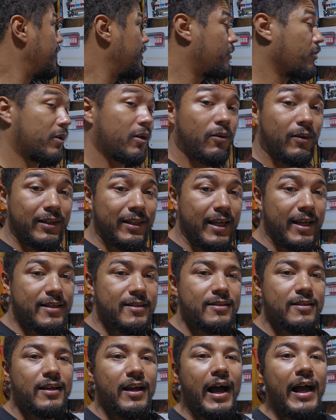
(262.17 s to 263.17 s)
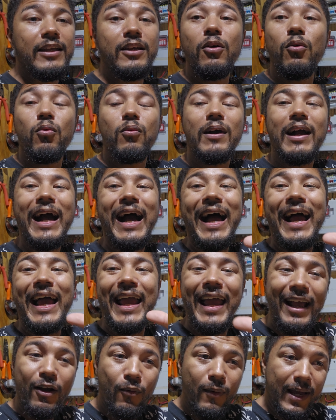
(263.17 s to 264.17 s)
Então o que acontece? Aí eu
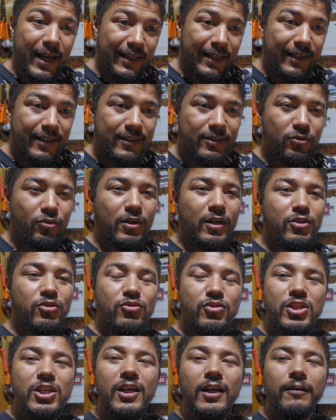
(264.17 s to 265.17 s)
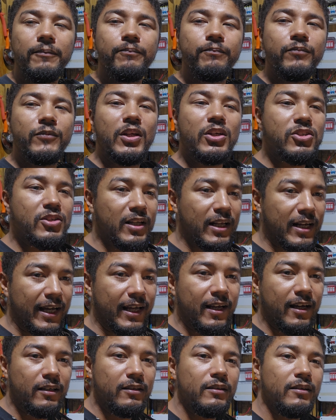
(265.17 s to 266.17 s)
carrego ela durante o dia, deixo ela
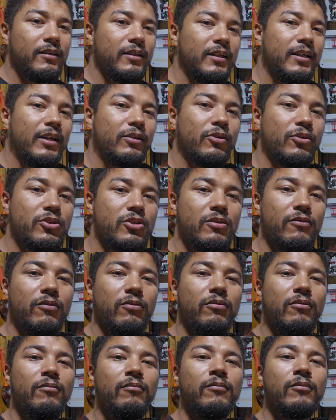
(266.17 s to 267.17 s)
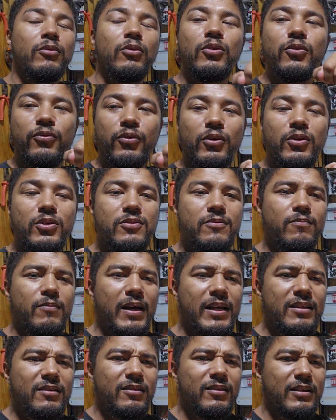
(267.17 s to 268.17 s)
carregando, e à noite, eu, quando for
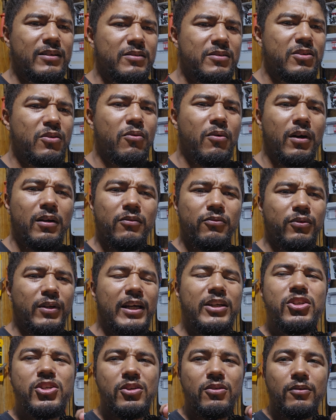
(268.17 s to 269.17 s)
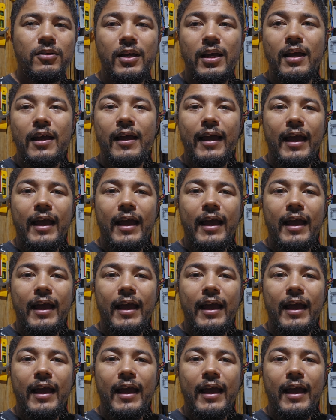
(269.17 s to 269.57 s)
mais lá 5 horas, eu fui lá e tiro.